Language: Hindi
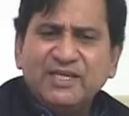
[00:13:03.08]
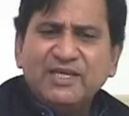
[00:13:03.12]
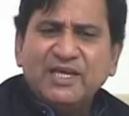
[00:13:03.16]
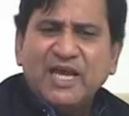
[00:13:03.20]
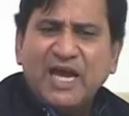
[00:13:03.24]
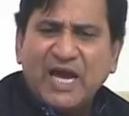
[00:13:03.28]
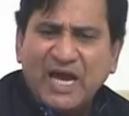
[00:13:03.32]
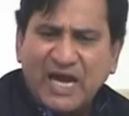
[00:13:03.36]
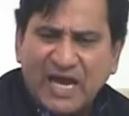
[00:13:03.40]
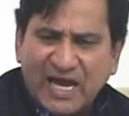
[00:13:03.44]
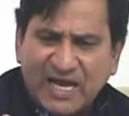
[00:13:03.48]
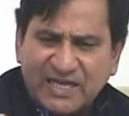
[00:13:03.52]
है
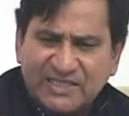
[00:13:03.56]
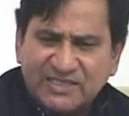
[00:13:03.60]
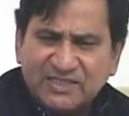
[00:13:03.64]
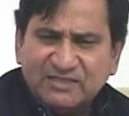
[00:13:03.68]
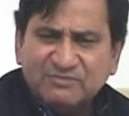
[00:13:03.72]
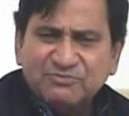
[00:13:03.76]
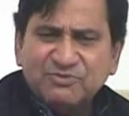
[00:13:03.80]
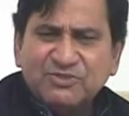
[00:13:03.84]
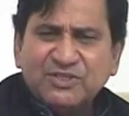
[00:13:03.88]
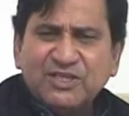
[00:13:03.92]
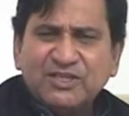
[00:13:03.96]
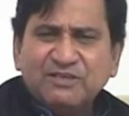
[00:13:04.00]
आज
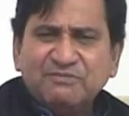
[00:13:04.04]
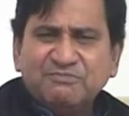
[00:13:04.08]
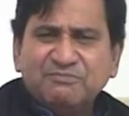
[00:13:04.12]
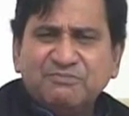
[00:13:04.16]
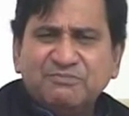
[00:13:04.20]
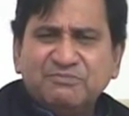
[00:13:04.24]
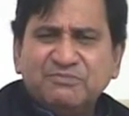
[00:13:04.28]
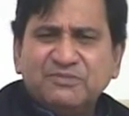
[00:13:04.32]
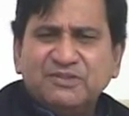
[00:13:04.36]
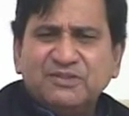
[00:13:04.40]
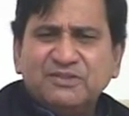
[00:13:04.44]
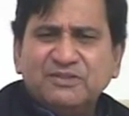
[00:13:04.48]
हमसे
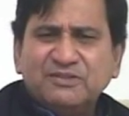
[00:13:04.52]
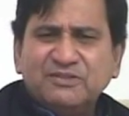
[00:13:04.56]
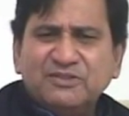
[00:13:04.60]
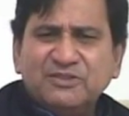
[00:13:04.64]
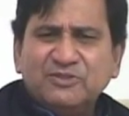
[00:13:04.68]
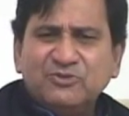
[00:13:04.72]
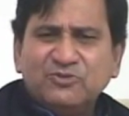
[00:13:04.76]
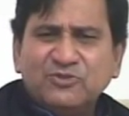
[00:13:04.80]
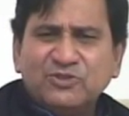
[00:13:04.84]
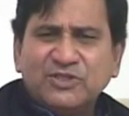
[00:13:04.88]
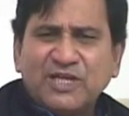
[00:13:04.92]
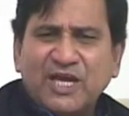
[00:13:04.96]

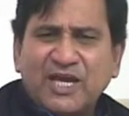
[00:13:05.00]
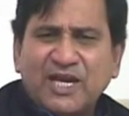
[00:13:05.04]
लोग